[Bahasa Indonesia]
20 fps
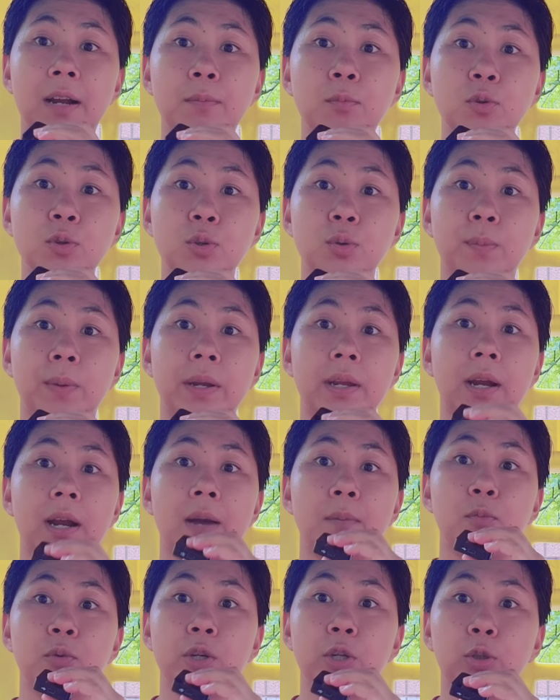kamu supaya
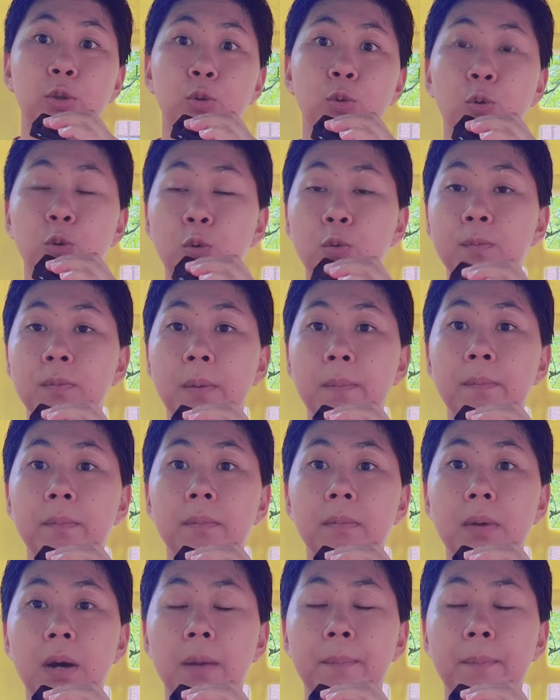kamu itu mem,